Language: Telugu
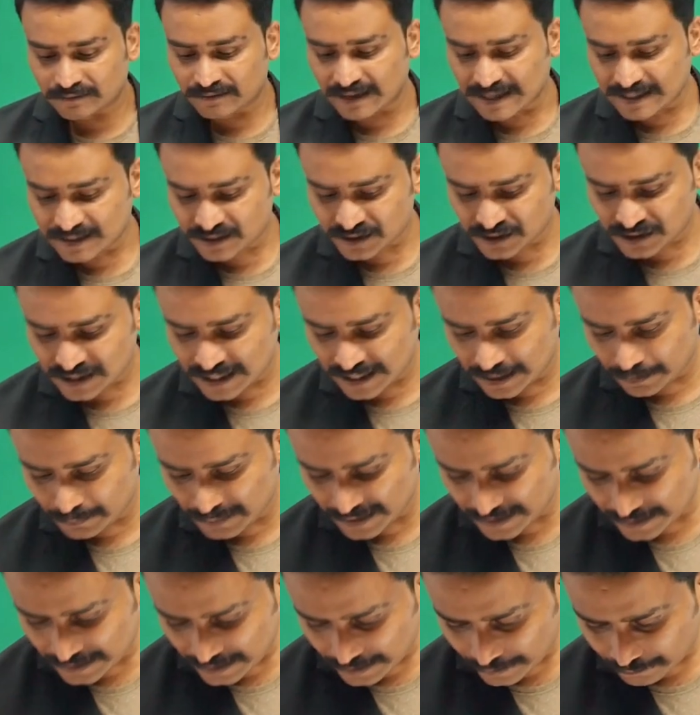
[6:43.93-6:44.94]
వైస్
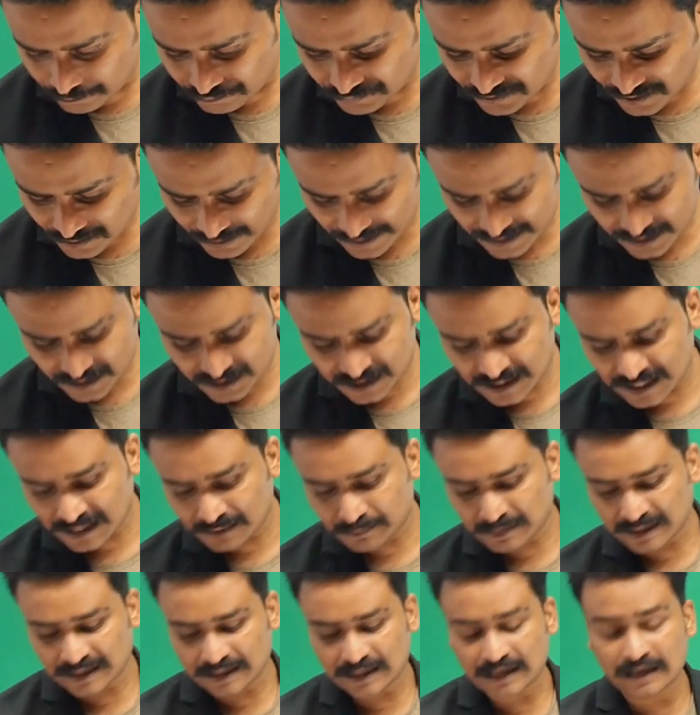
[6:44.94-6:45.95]
చైర్మన్గా వైస్
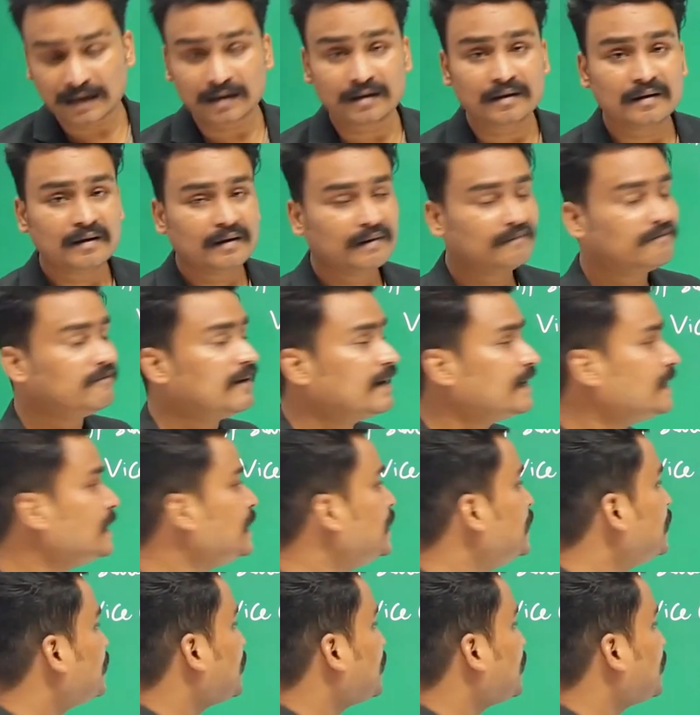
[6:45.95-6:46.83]
చైర్మన్గా వడ్డీ